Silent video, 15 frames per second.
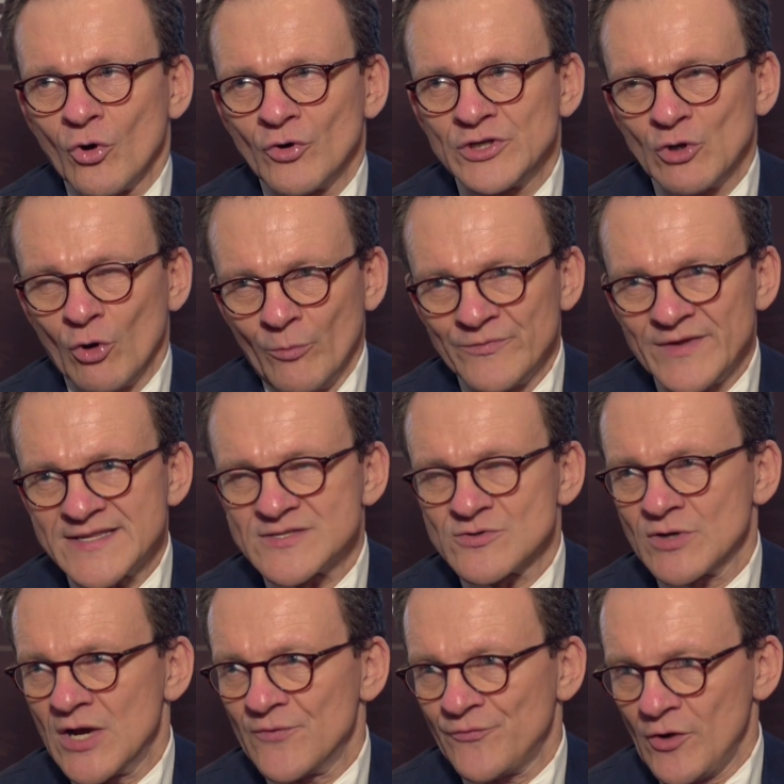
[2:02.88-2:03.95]
Und die
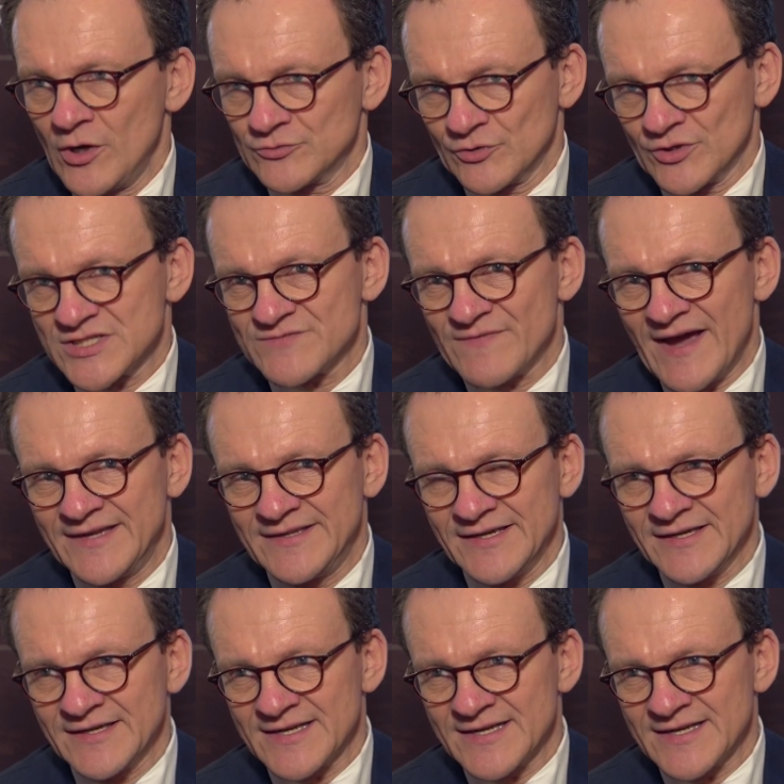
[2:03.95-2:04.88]
Umsetzung erfolgt durch zwei Dinge.